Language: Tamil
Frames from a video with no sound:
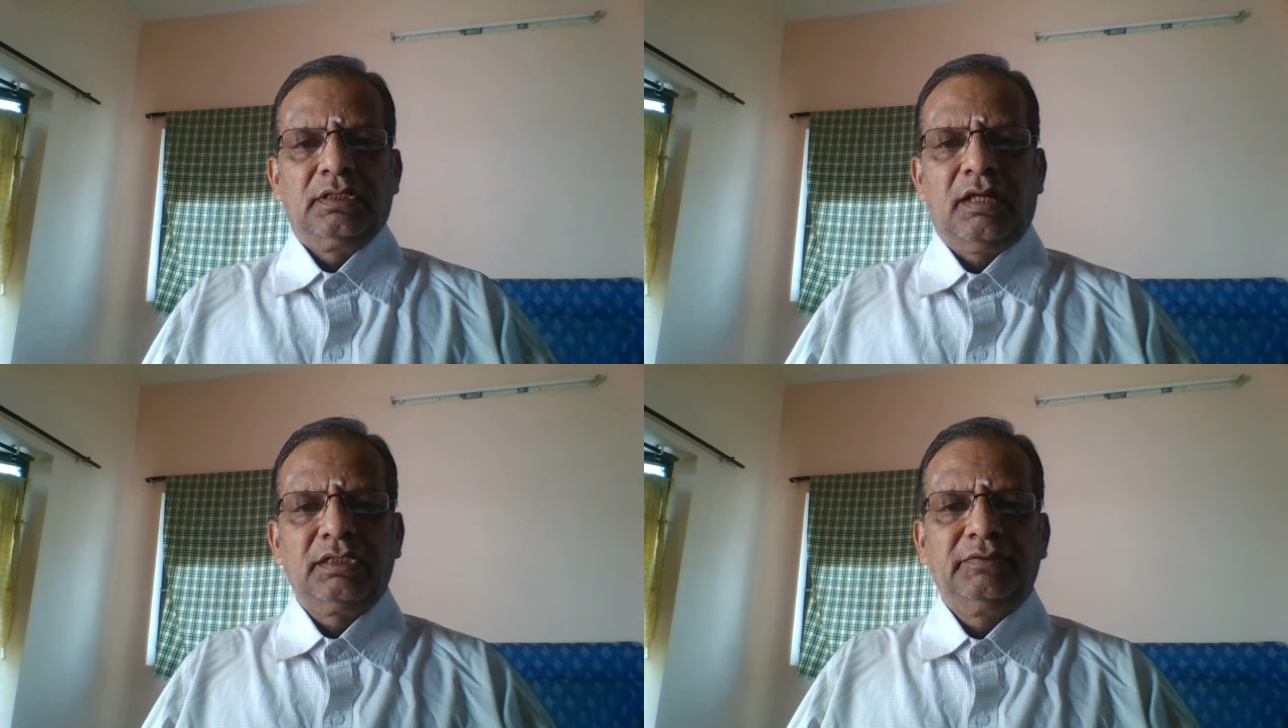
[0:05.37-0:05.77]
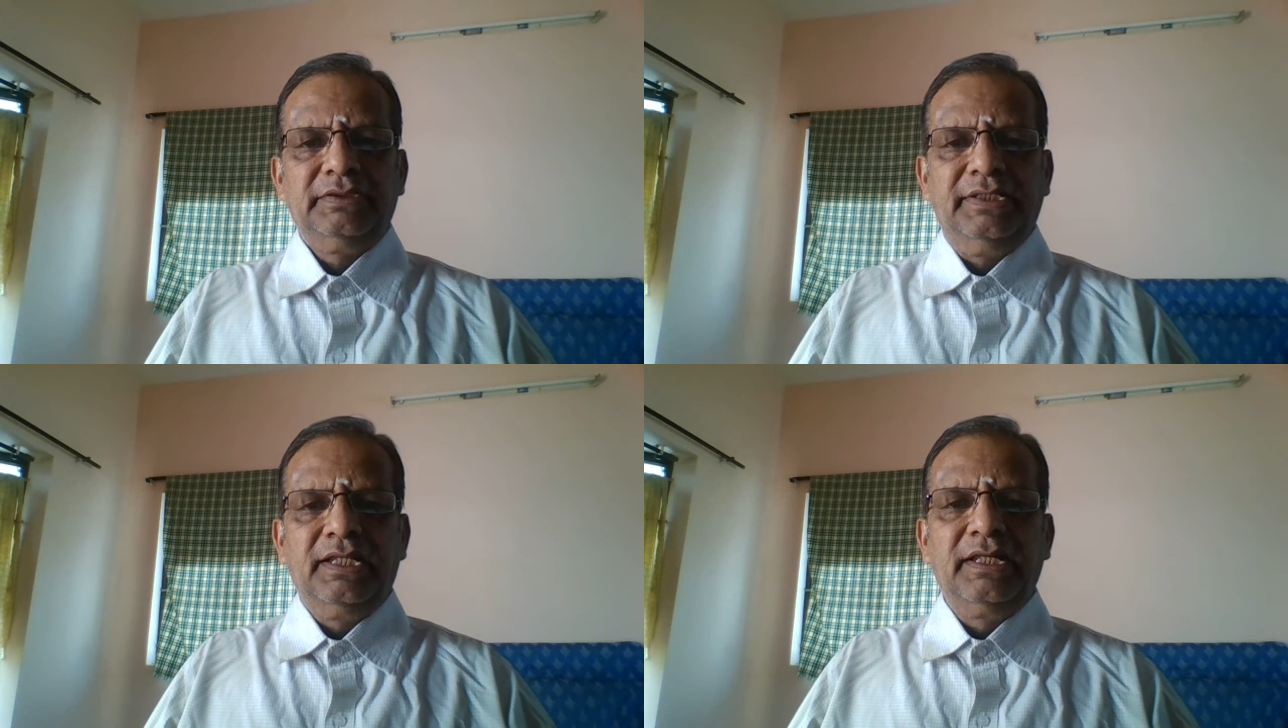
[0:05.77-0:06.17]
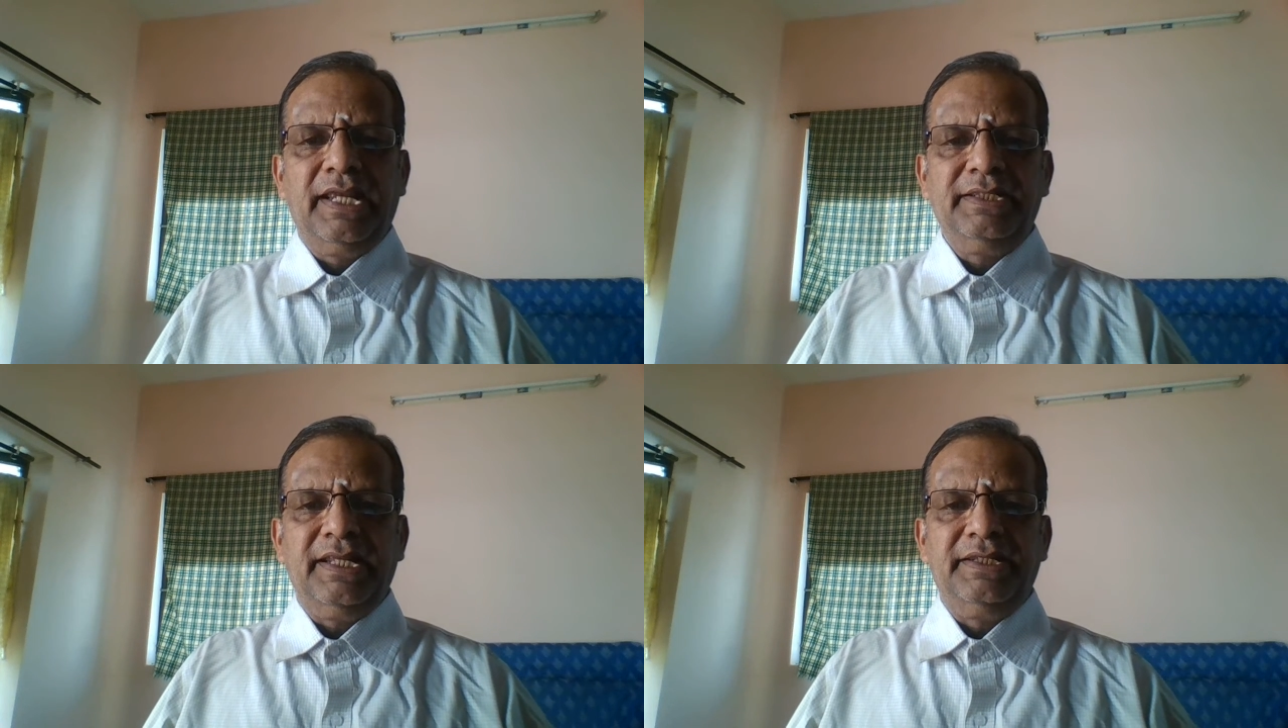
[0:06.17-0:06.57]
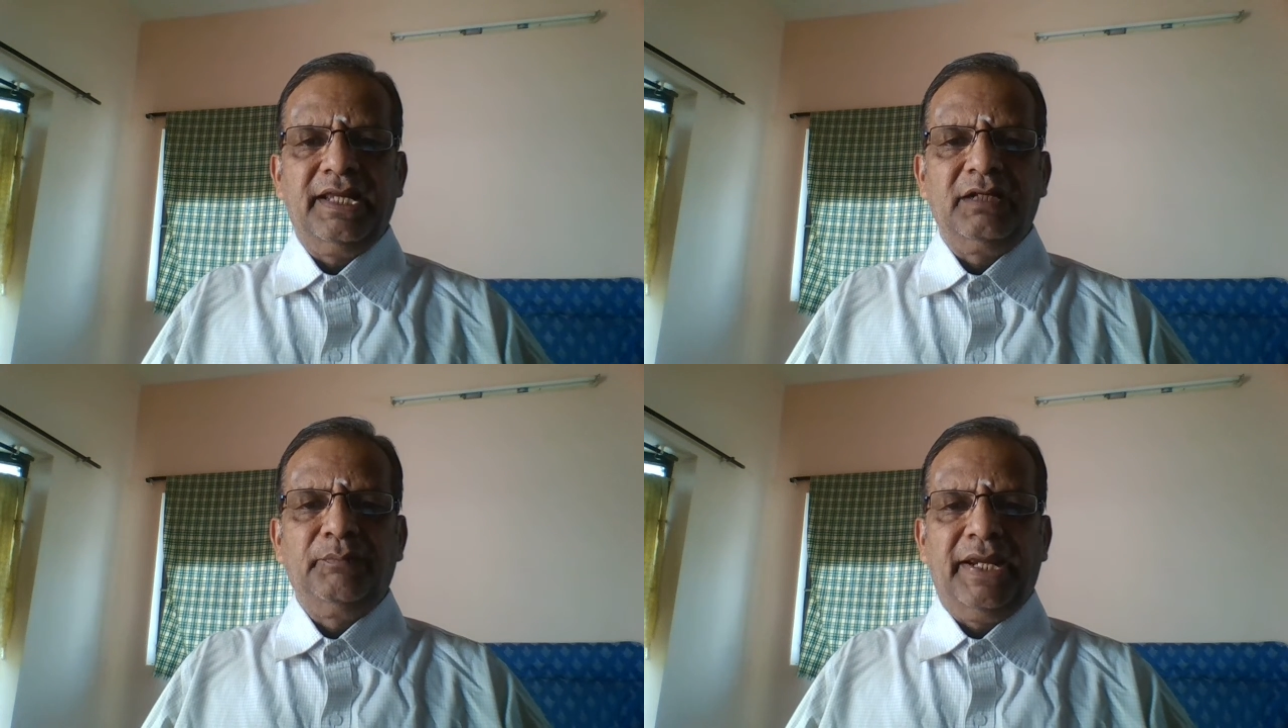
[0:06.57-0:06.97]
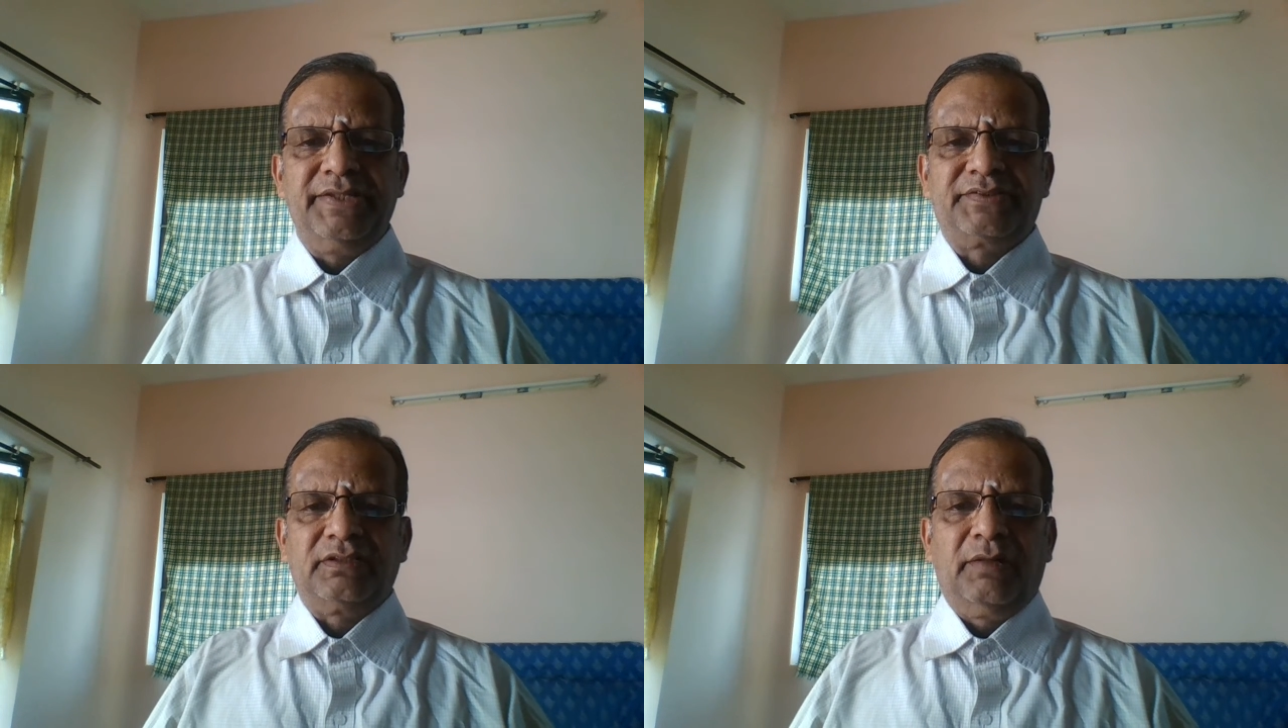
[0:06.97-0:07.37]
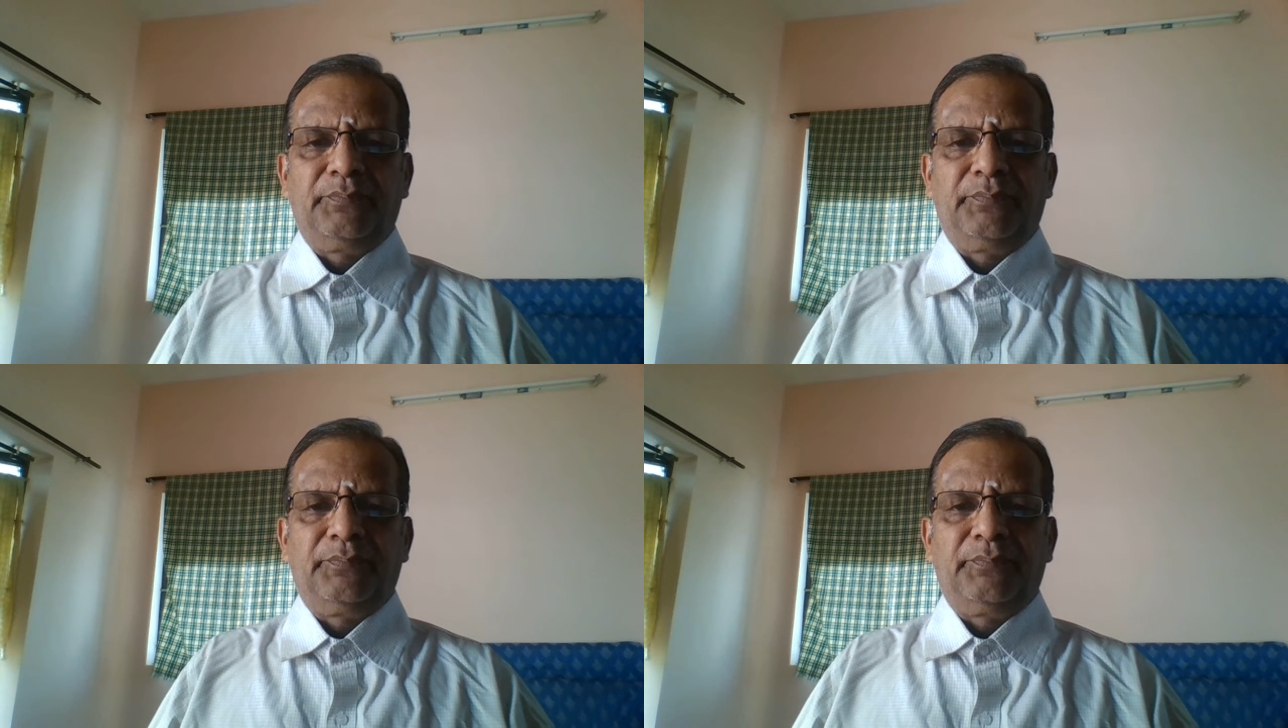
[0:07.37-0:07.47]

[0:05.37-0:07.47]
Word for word: நாங்கள் வந்து இக்னைட்டிங் யங் மைண்ட்ஸ்